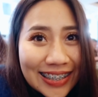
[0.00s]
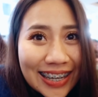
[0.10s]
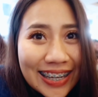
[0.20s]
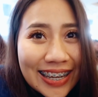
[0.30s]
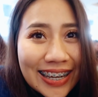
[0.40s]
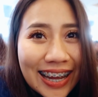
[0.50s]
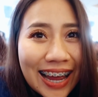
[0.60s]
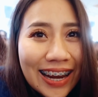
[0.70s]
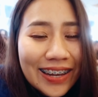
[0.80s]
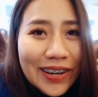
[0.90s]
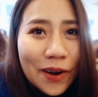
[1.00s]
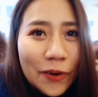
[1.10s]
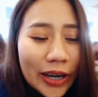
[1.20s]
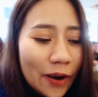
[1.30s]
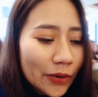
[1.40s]
จอรี่นะคะแล้วเดี๋ยว
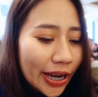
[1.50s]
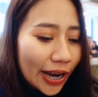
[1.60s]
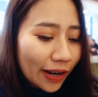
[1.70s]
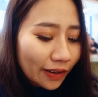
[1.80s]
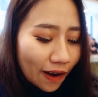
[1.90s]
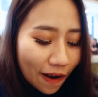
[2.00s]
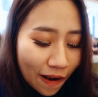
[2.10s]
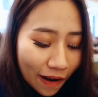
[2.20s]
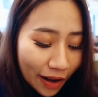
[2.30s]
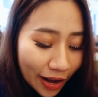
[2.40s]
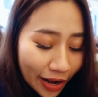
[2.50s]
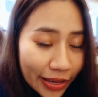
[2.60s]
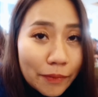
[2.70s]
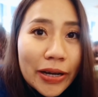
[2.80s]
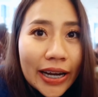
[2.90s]
เราเนี่ยก็
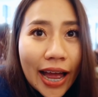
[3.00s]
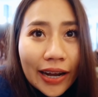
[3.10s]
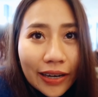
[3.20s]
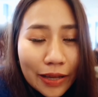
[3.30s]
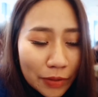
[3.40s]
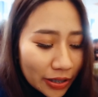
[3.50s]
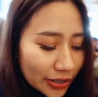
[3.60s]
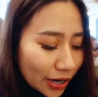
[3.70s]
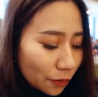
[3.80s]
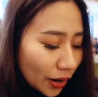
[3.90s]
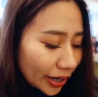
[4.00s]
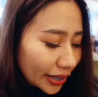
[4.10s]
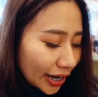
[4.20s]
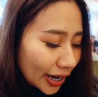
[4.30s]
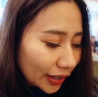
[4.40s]
ยังไม่ได้ทานอะไรมาเลยทั้งวัน
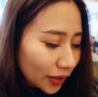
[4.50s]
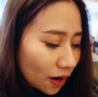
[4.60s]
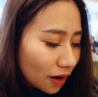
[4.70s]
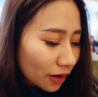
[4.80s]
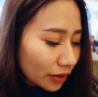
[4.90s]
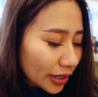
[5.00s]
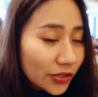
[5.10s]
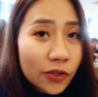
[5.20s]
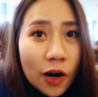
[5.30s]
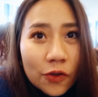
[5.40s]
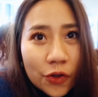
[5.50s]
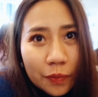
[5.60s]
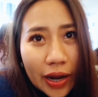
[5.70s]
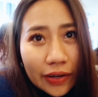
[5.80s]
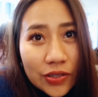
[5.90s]
นะคะ ก็รีสอร์งส่วน
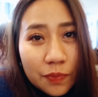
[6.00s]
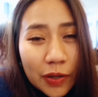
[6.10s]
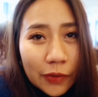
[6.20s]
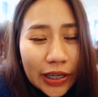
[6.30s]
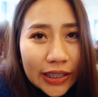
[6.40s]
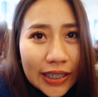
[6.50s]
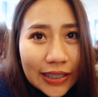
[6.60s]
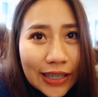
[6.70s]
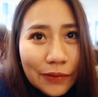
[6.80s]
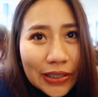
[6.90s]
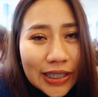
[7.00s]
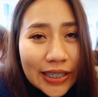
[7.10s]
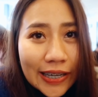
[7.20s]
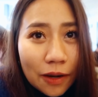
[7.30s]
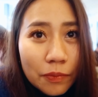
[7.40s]
มากก็จะปิดวันอาทิตย์ แต่ว่าที่
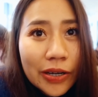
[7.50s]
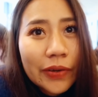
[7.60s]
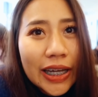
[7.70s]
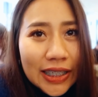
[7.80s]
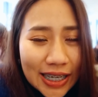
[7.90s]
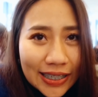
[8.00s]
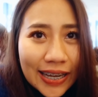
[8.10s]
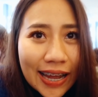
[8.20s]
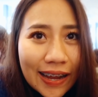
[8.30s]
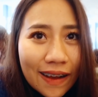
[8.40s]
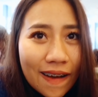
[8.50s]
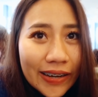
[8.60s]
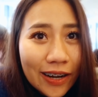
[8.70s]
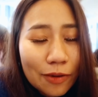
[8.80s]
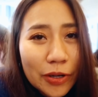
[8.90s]
นี่เขาเปิดวันอาทิตย์นะคะ ก็
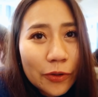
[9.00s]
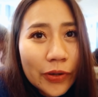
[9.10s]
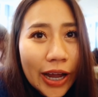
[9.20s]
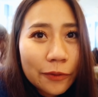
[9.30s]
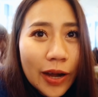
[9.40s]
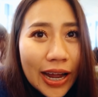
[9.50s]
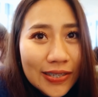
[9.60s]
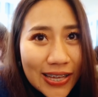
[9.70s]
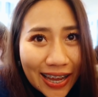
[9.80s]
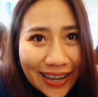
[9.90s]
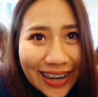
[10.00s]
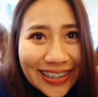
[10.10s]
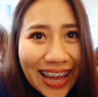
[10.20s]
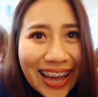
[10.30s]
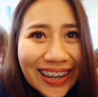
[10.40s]
เดี๋ยวเรามาดูกันว่าสั่งอะไร
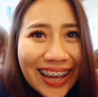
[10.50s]
ทาน